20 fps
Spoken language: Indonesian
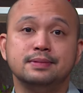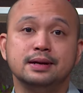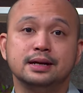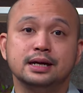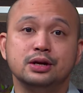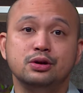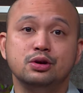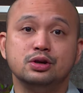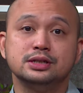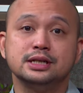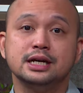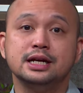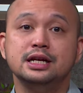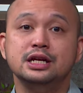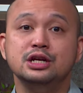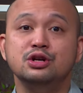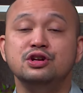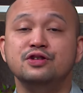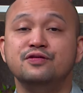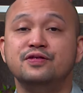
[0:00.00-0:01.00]
sebagai
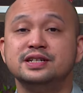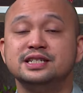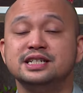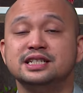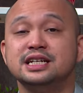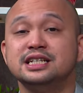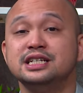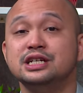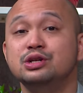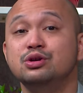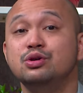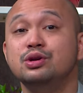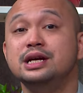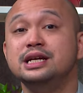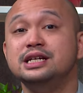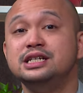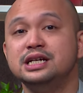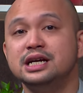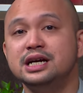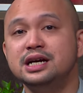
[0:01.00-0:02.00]
dosen di Universitas
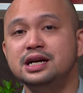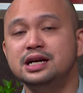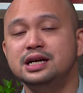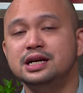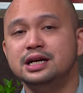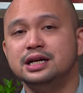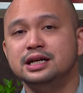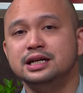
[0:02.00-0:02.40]
Indonesia